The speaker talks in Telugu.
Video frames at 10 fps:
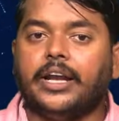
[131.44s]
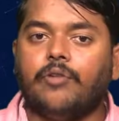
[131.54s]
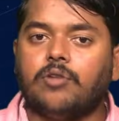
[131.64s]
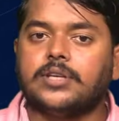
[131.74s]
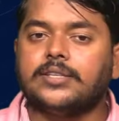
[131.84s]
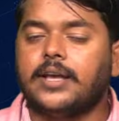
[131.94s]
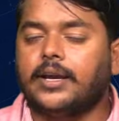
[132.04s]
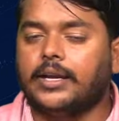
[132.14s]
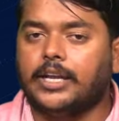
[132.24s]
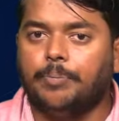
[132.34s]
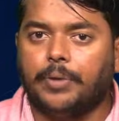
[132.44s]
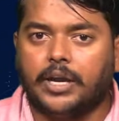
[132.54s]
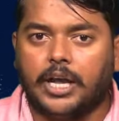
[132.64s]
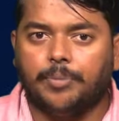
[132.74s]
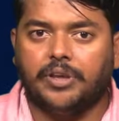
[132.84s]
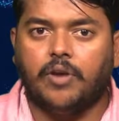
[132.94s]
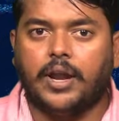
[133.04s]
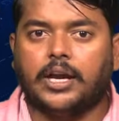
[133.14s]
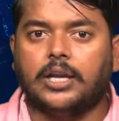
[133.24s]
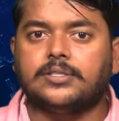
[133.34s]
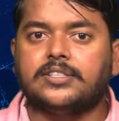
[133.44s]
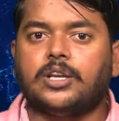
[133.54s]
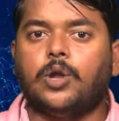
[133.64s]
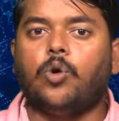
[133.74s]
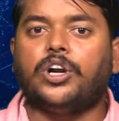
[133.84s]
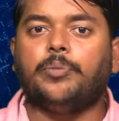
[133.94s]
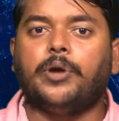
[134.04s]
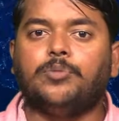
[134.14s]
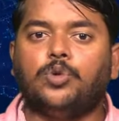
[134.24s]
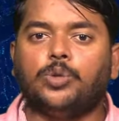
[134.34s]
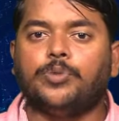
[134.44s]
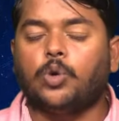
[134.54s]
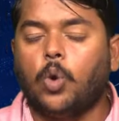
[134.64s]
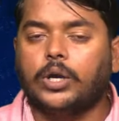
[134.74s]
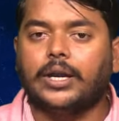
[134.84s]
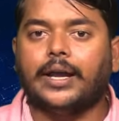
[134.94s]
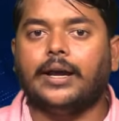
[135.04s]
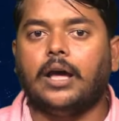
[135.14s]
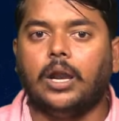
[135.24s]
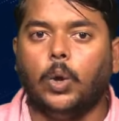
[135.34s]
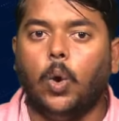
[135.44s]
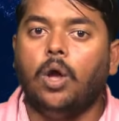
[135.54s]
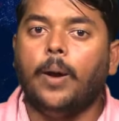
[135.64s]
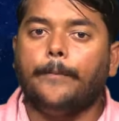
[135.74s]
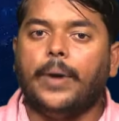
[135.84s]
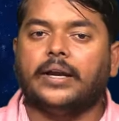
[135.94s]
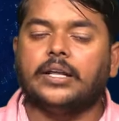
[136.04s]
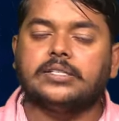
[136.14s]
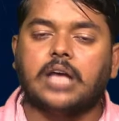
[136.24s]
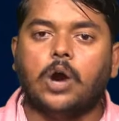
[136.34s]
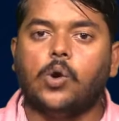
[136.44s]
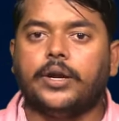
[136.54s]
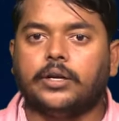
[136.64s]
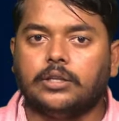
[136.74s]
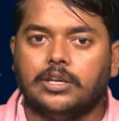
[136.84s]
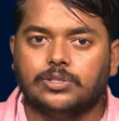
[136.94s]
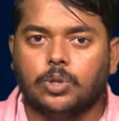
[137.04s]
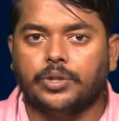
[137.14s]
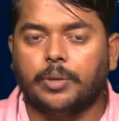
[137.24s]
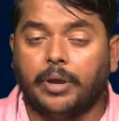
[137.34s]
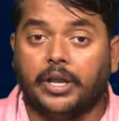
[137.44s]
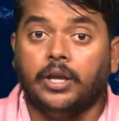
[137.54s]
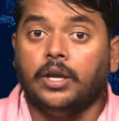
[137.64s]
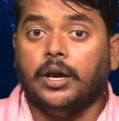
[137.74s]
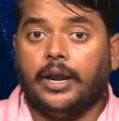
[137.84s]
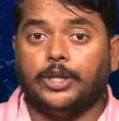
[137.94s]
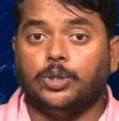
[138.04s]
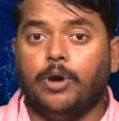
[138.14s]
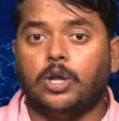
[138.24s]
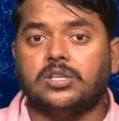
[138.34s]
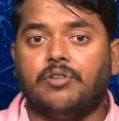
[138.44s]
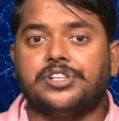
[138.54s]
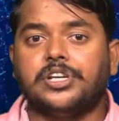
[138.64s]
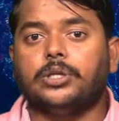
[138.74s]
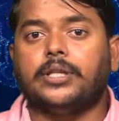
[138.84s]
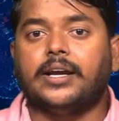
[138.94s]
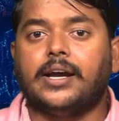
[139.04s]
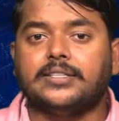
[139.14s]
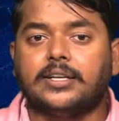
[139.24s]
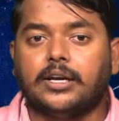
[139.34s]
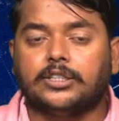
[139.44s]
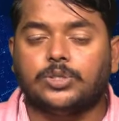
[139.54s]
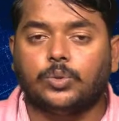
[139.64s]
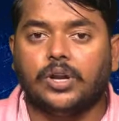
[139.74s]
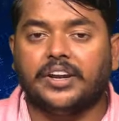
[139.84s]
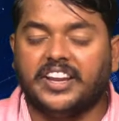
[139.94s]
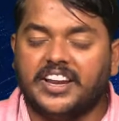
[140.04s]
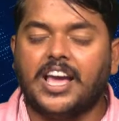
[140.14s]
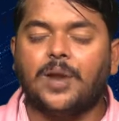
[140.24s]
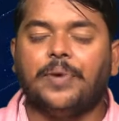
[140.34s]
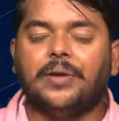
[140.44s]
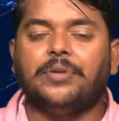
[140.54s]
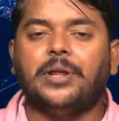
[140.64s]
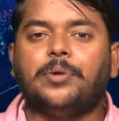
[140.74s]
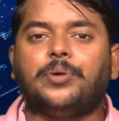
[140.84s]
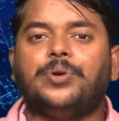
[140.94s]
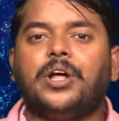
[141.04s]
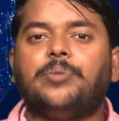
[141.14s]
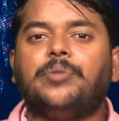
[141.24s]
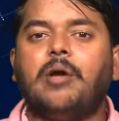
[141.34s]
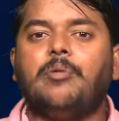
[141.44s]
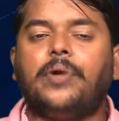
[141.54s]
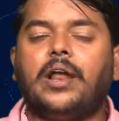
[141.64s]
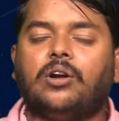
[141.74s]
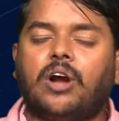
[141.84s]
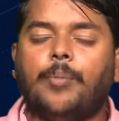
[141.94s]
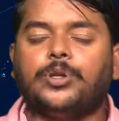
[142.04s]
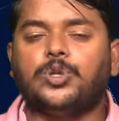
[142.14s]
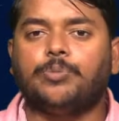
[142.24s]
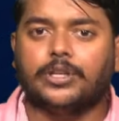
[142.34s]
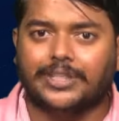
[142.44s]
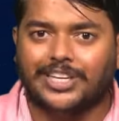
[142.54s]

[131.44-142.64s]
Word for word: ఇక వ్యవసాయ శాఖ లెక్కల ప్రకారం ఈ వానాకాలం సీజన్లో ఒకటి పాయింట్ మూడు తొమ్మిది కోట్ల ఎకరాల్లో పంట సాగు అయినట్లు తెలుస్తోంది మరి రైతు భరోసా విషయంలో తెలంగాణ సర్కార్ తీసుకుంటున్న నిర్ణయాలపై మీరేమనుకుంటున్నారో మీ అభిప్రాయాలను కామెంట్స్ రూపంలో